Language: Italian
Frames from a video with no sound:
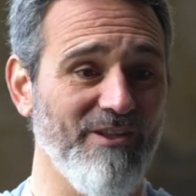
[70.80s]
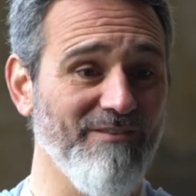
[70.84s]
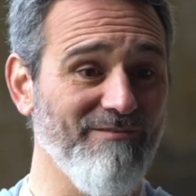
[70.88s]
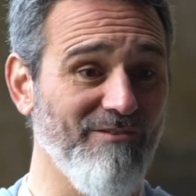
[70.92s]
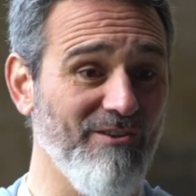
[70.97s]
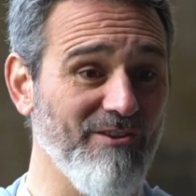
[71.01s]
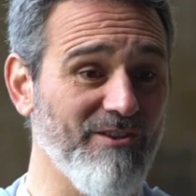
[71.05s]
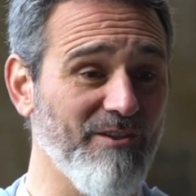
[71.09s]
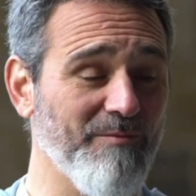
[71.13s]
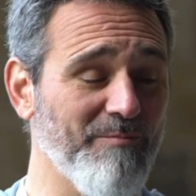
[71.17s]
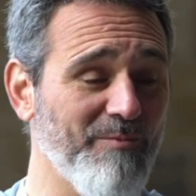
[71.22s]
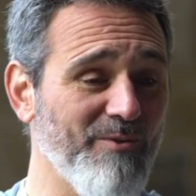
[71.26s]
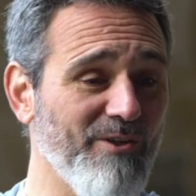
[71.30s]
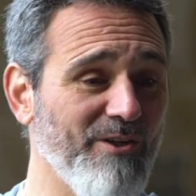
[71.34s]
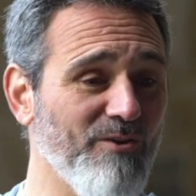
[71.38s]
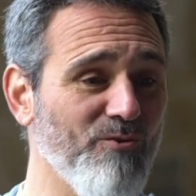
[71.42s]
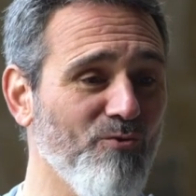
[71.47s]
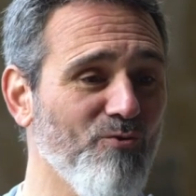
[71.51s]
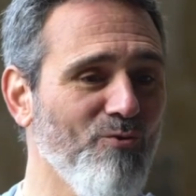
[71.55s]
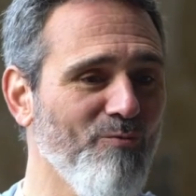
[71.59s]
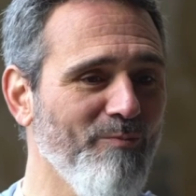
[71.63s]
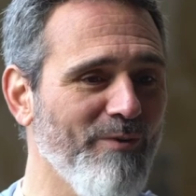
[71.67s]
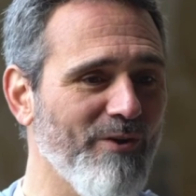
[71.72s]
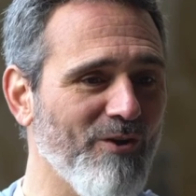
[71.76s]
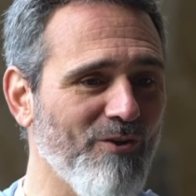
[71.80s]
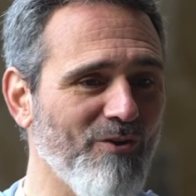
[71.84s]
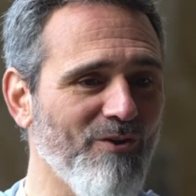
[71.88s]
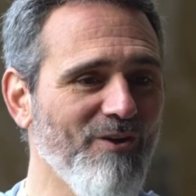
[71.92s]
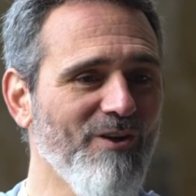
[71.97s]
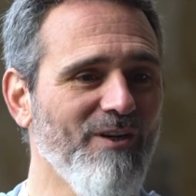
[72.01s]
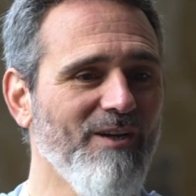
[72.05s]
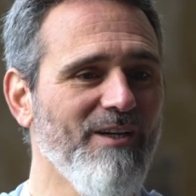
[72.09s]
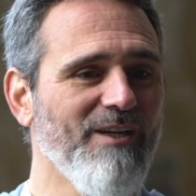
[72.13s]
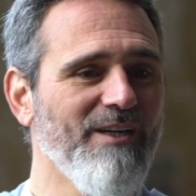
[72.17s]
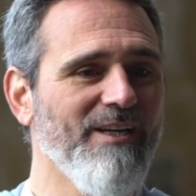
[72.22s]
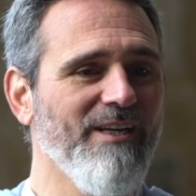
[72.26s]
tre volte poi è un numero
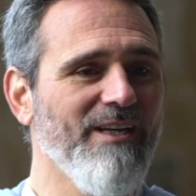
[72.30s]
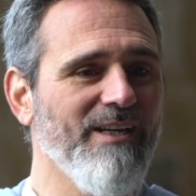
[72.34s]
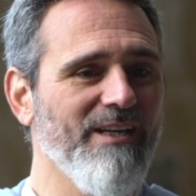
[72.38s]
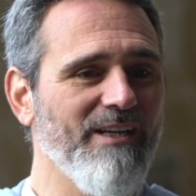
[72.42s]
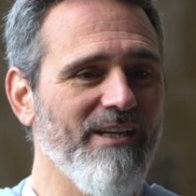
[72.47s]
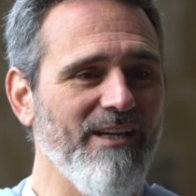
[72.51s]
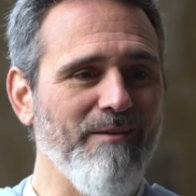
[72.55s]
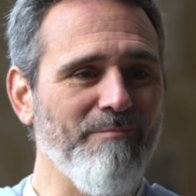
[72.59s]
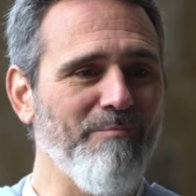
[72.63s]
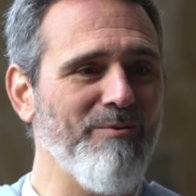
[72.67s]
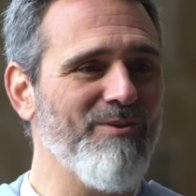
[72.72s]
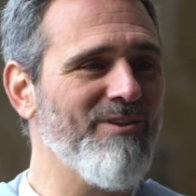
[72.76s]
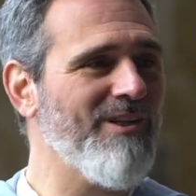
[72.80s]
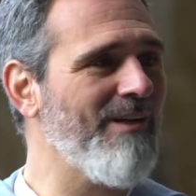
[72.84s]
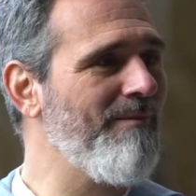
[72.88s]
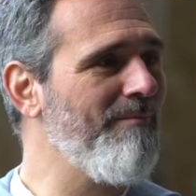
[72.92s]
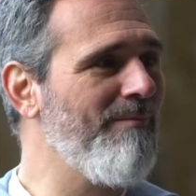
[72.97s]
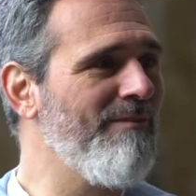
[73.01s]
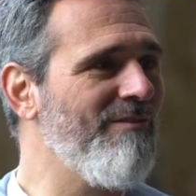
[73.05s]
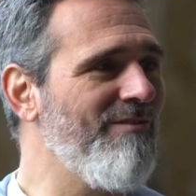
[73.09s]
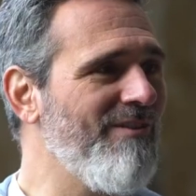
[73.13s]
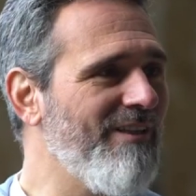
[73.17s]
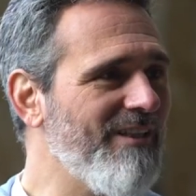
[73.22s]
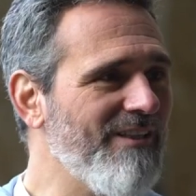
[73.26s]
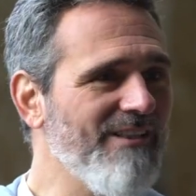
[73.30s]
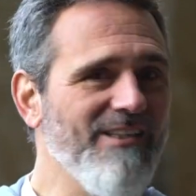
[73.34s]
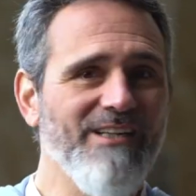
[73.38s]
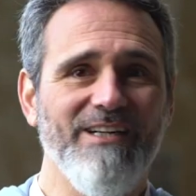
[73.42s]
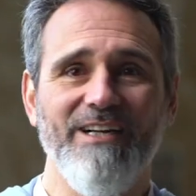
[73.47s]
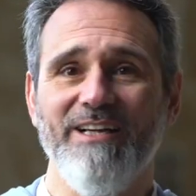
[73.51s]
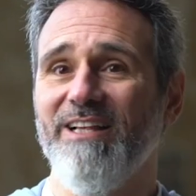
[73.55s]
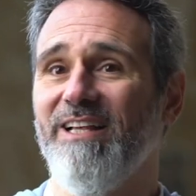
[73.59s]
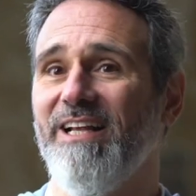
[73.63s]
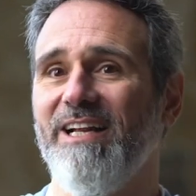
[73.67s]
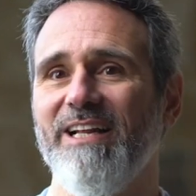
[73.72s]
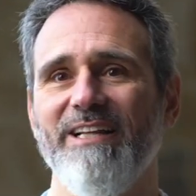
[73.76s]
che potrebbe voler
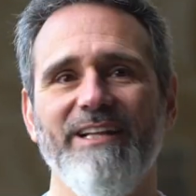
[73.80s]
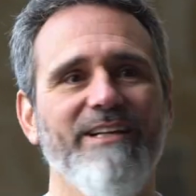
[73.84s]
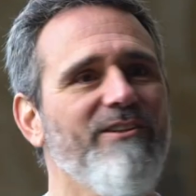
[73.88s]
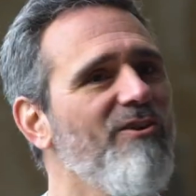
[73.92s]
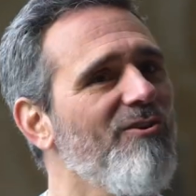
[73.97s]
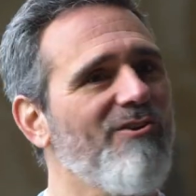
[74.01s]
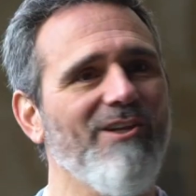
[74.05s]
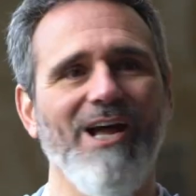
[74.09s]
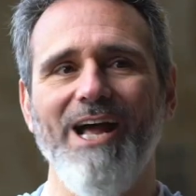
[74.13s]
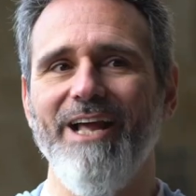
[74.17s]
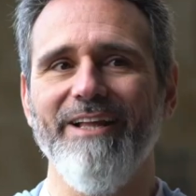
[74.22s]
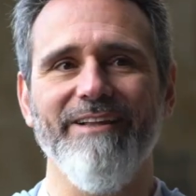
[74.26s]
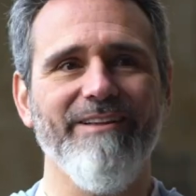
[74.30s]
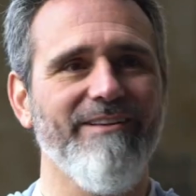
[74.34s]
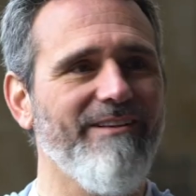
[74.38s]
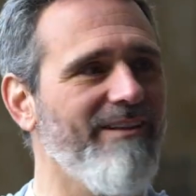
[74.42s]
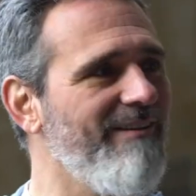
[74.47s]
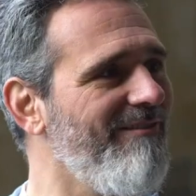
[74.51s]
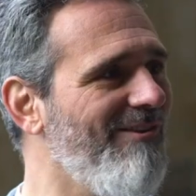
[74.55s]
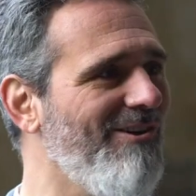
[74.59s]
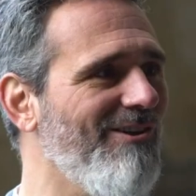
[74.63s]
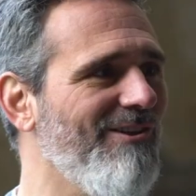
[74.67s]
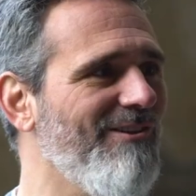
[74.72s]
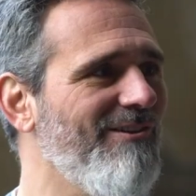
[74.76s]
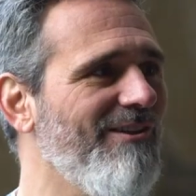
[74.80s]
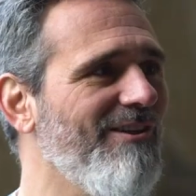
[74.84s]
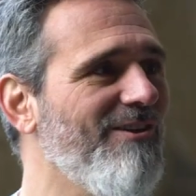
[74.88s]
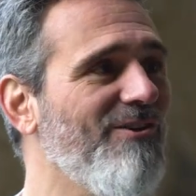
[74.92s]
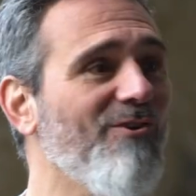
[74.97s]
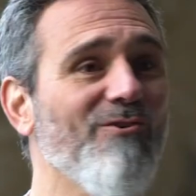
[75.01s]
dire gliel'ha detto tante volte,